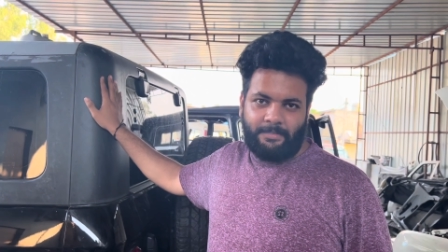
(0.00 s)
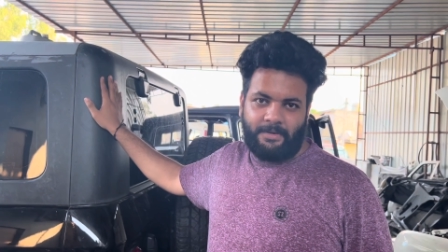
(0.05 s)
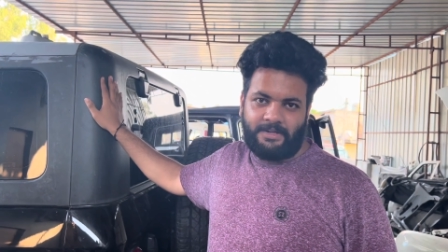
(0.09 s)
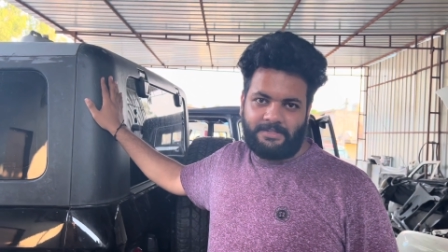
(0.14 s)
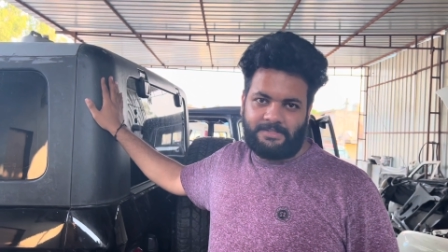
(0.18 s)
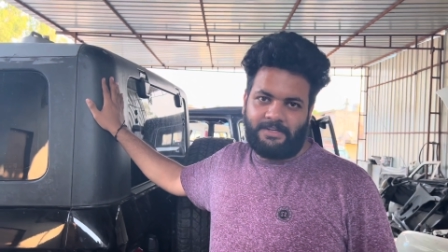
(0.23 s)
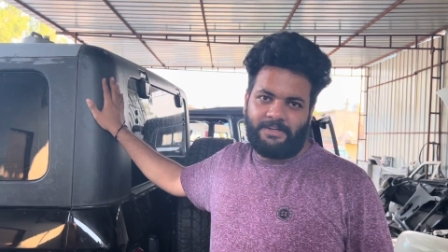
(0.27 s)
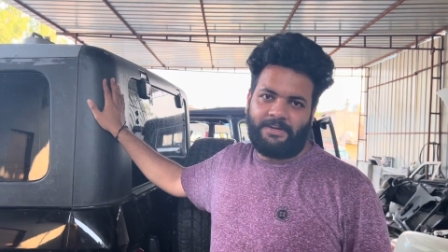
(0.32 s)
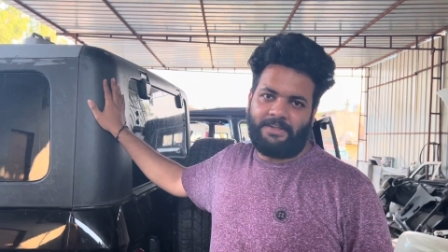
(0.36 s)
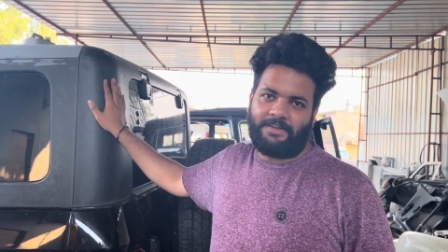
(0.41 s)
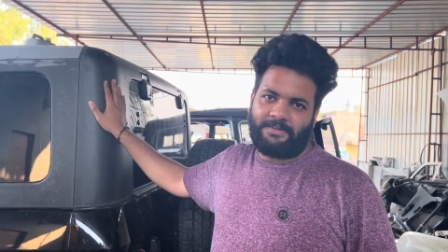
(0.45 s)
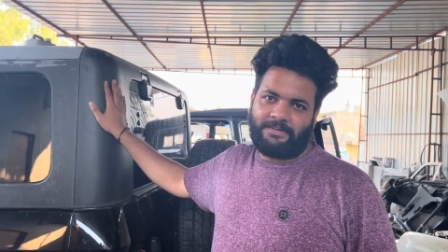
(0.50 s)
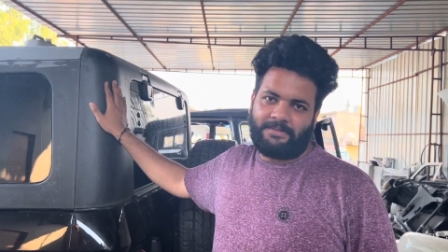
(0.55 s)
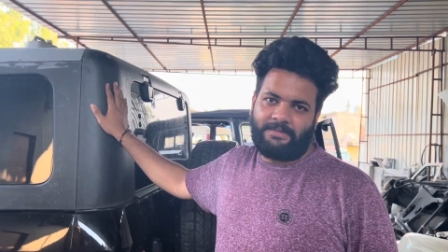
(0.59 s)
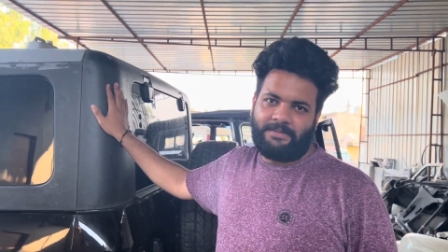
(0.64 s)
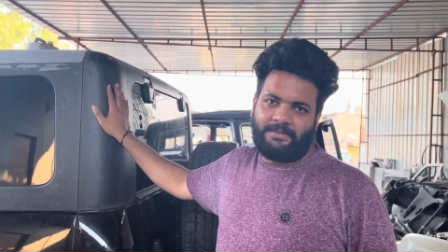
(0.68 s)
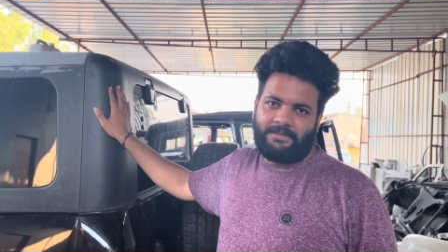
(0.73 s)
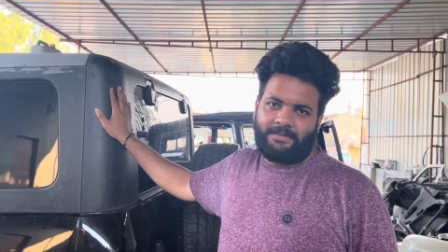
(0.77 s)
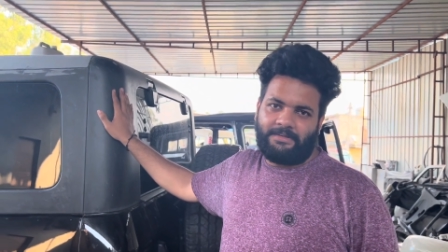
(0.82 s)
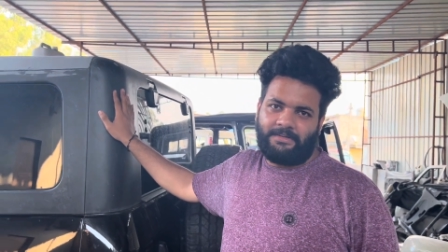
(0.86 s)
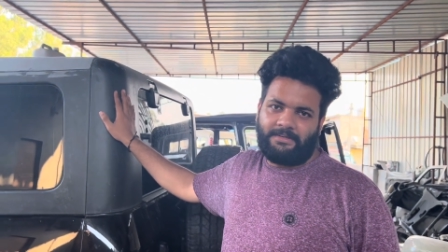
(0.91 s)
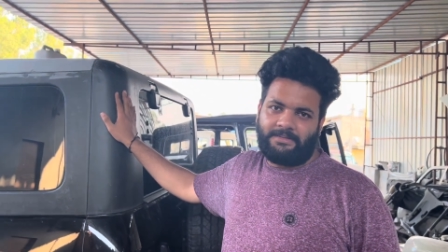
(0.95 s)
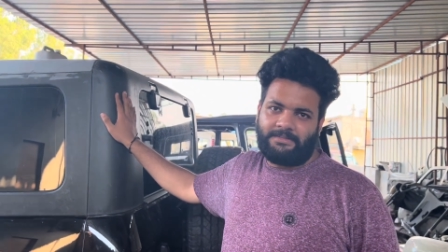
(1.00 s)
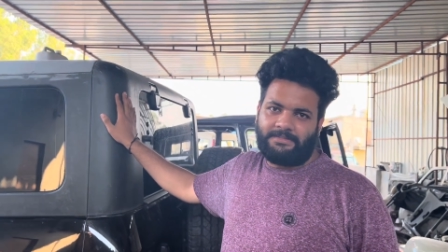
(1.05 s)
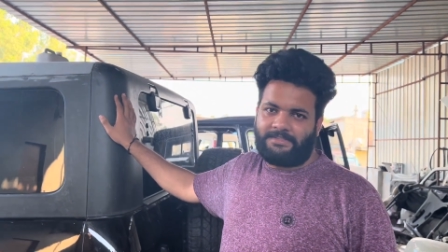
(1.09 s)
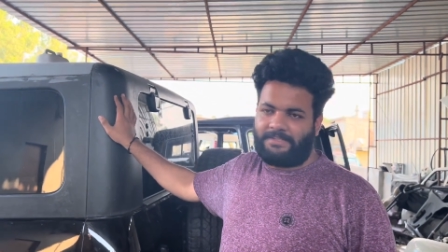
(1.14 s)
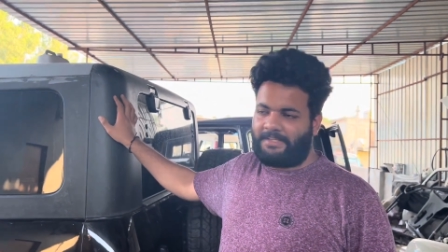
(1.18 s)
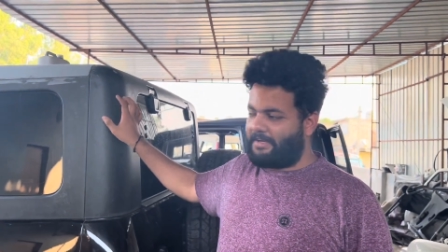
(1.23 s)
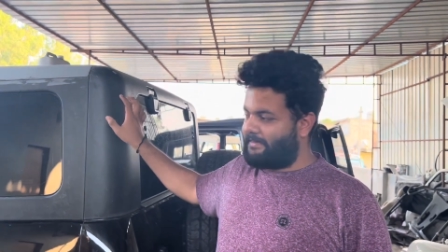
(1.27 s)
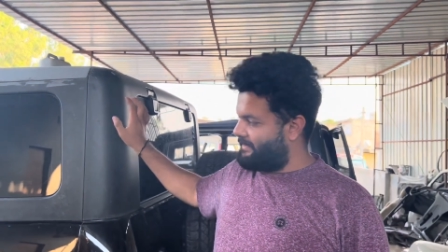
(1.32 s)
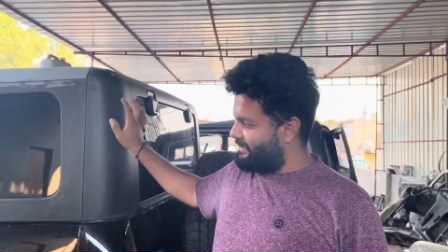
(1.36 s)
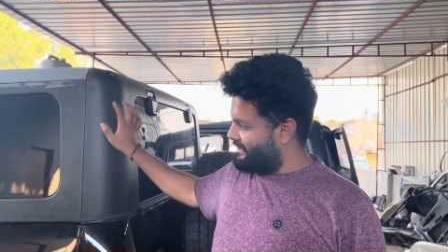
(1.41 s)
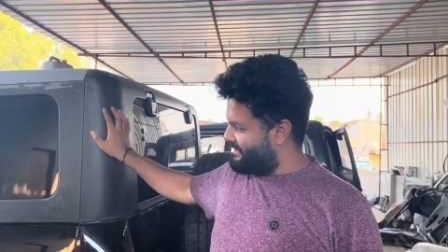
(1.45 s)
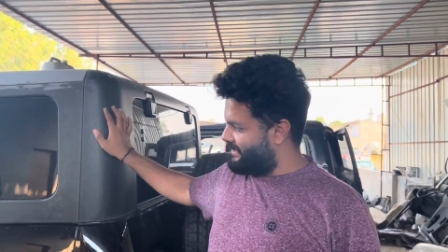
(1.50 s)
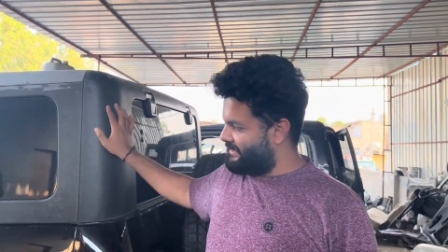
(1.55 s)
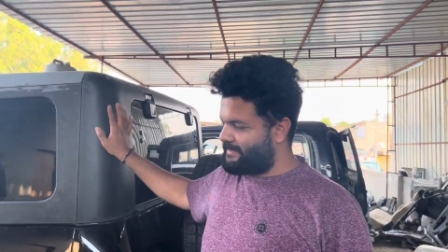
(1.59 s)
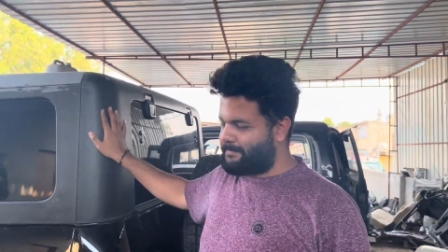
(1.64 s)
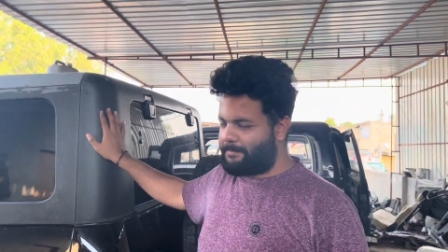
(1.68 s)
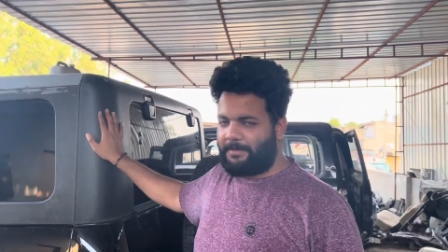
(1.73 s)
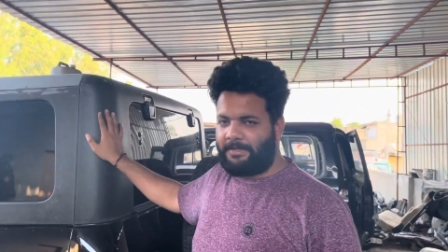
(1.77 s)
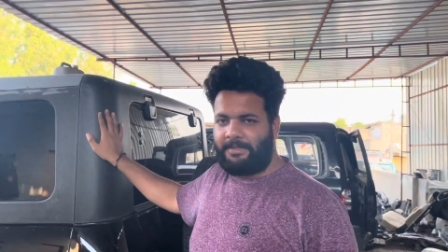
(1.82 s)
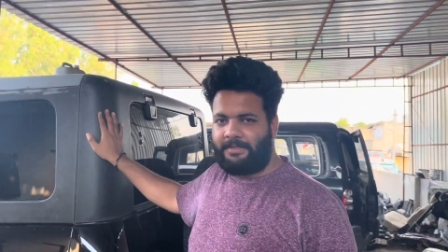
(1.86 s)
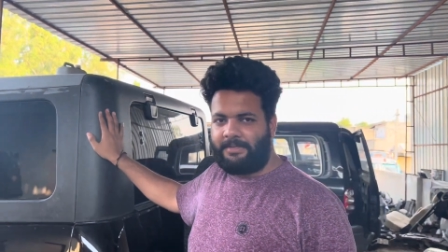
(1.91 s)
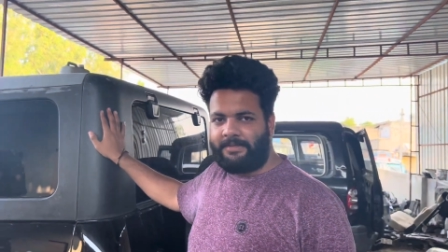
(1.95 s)
पाँच लीटर इसी इस पे पाँच लीटर इसी इस
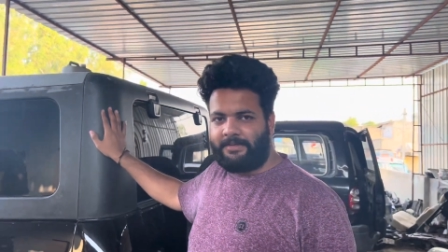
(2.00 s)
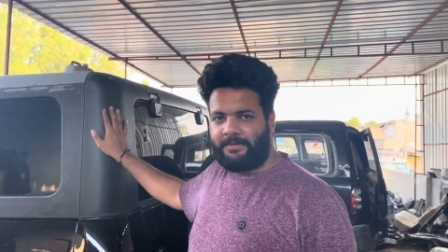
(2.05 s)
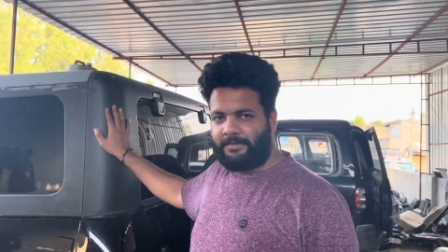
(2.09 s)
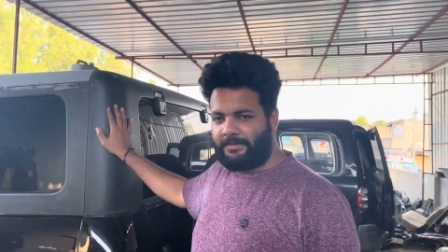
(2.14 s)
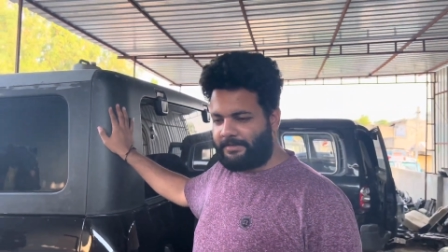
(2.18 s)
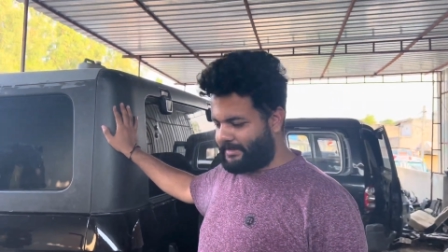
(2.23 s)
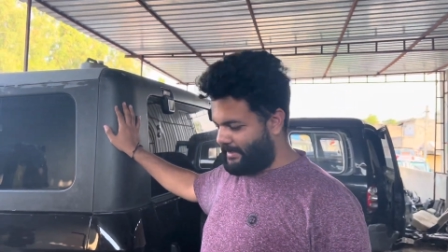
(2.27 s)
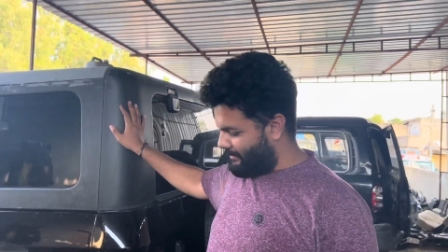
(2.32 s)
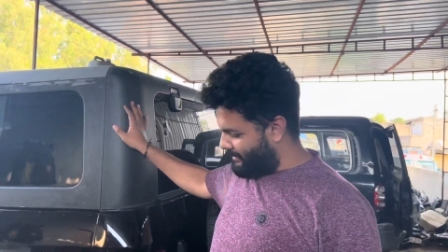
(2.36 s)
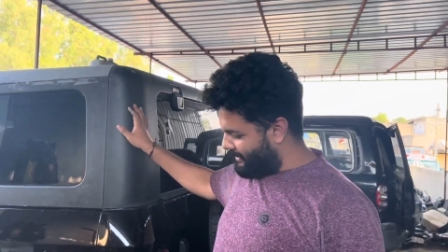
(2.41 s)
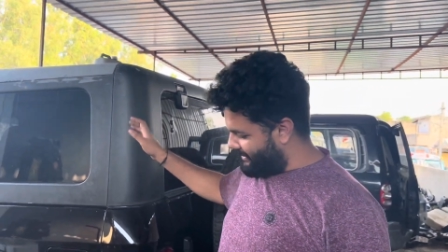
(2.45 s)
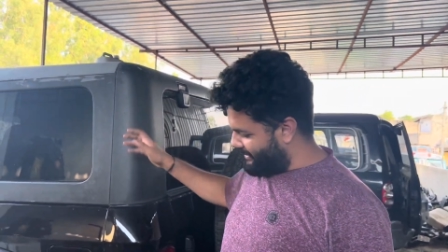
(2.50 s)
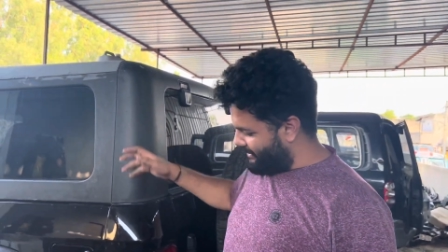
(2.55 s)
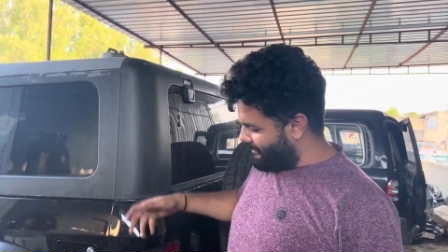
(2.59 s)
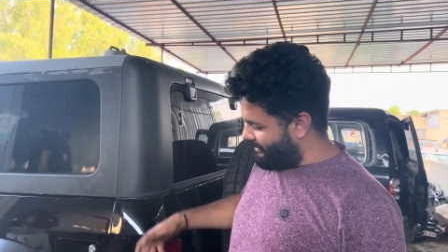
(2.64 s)
पे उसके बाद ही